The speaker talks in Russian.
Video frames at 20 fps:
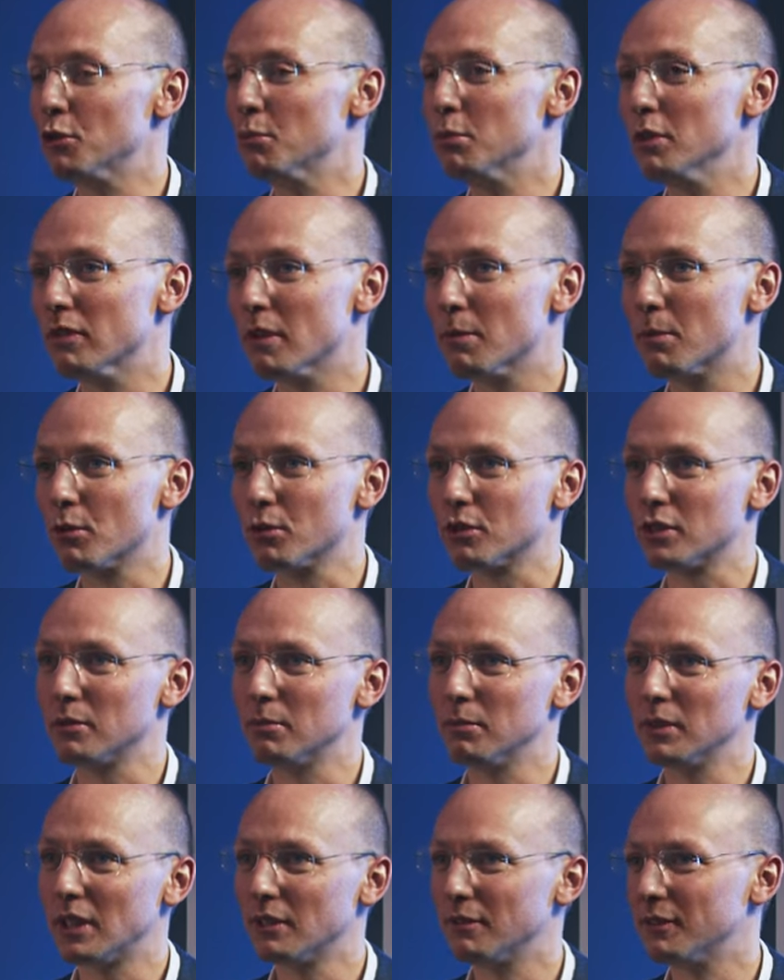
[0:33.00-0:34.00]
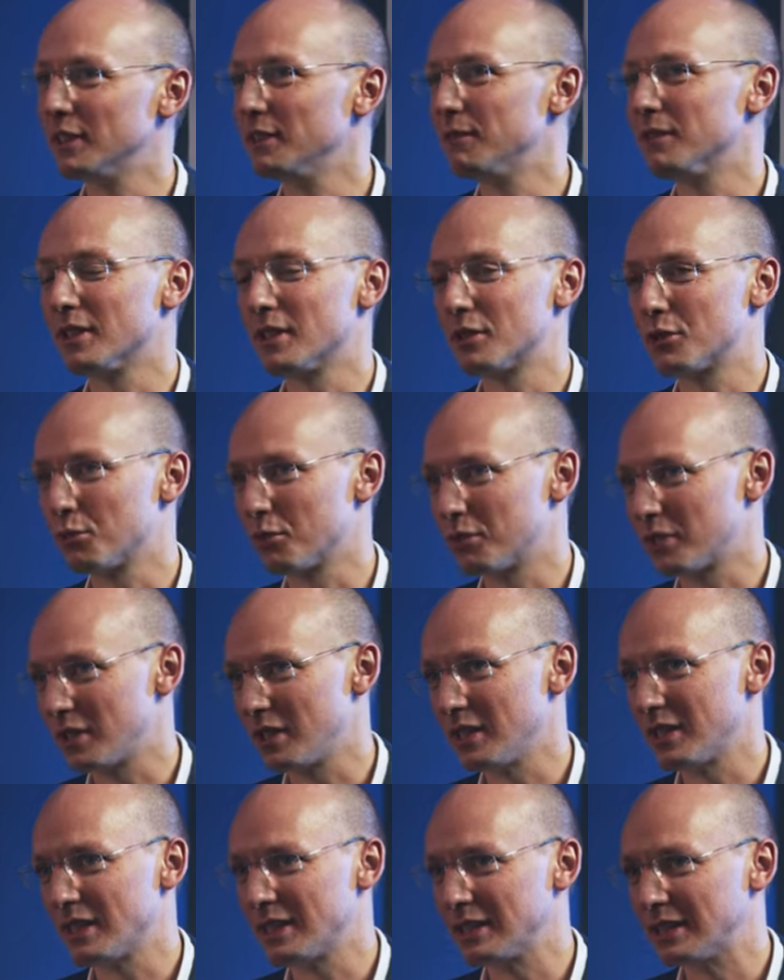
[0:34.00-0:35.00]
любые вопросы, бытовые,
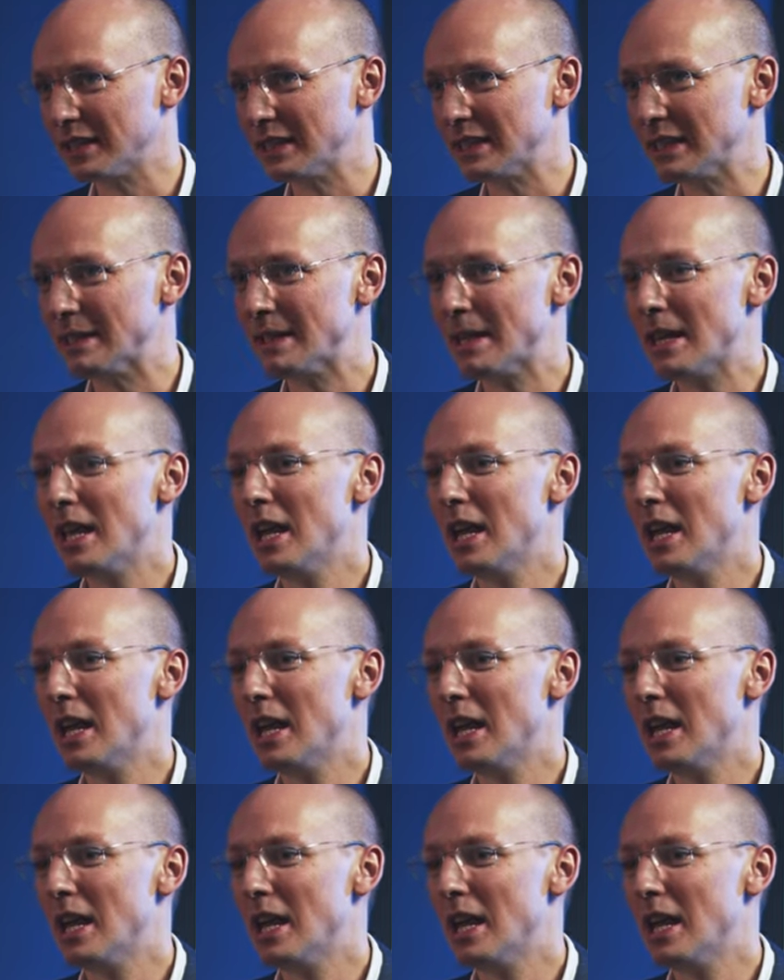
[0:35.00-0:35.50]
философские и так далее.